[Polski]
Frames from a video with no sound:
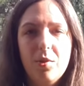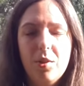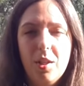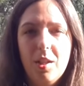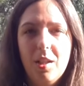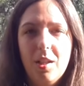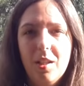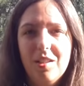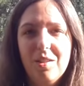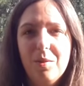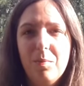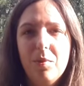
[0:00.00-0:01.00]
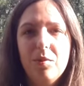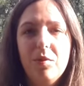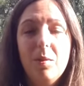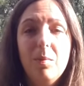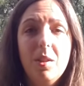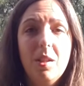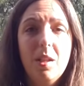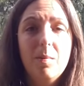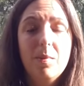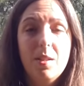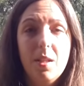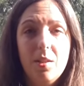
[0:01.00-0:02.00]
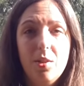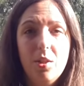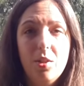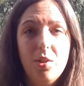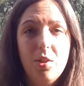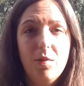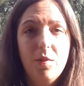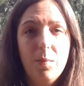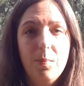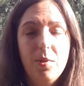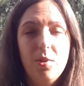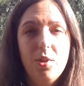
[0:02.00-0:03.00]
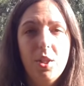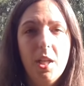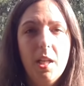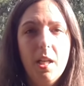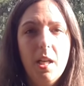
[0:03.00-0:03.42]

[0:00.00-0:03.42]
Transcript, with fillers: że e, pod filmikiem znajdziecie w opisie